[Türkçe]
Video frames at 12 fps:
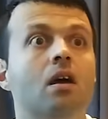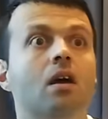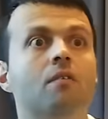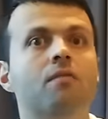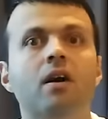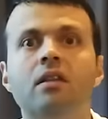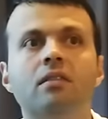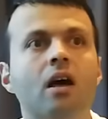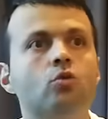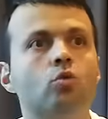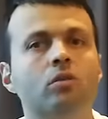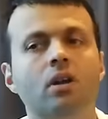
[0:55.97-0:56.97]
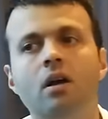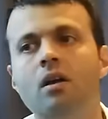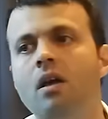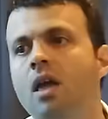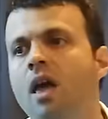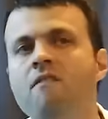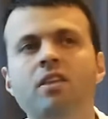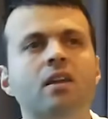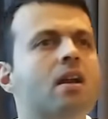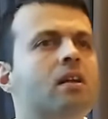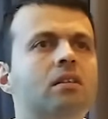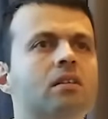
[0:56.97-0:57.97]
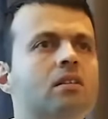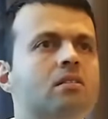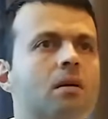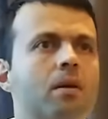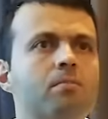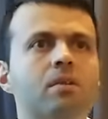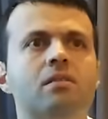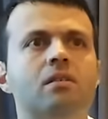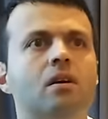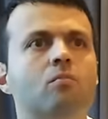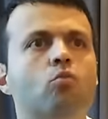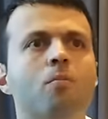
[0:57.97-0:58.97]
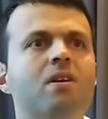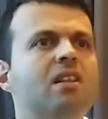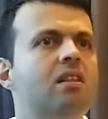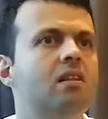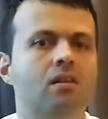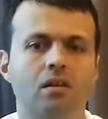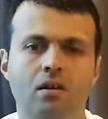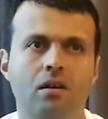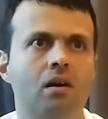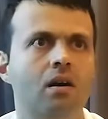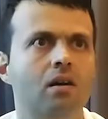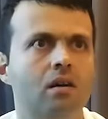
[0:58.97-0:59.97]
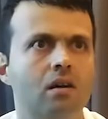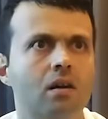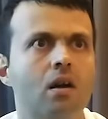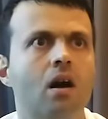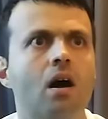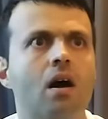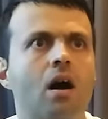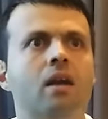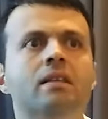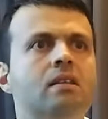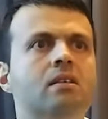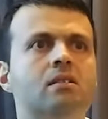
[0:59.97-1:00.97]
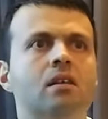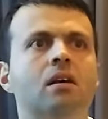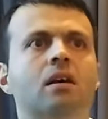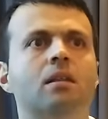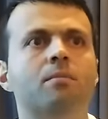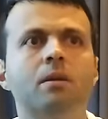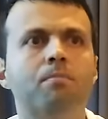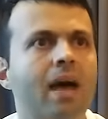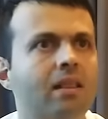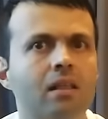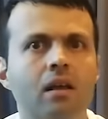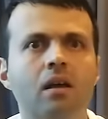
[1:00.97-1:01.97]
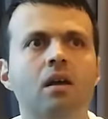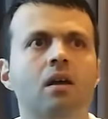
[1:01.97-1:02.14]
E, fakat daha sonra evden ayrıldığınız zaman bir mobil aletinizle ya da bir petle